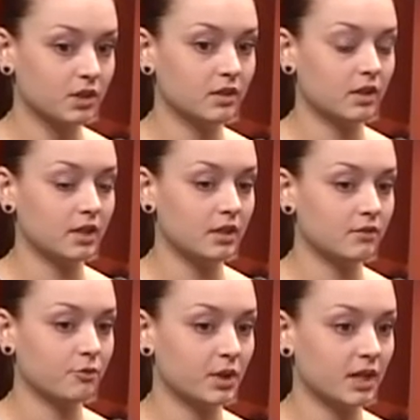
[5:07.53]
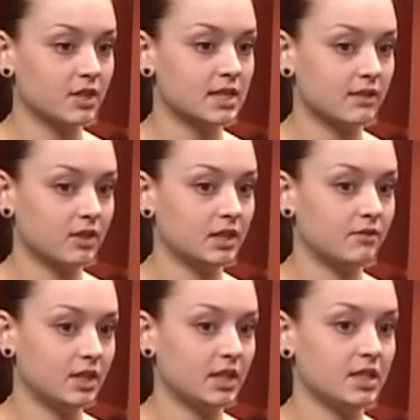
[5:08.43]
и они вправе оставлять
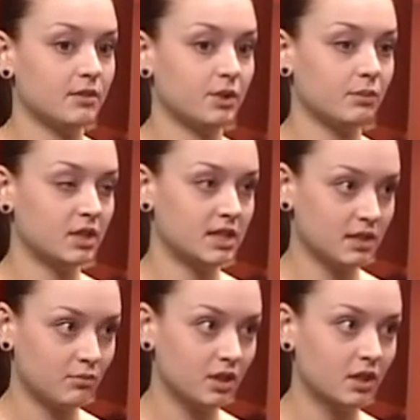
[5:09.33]
две трети прибыли себе,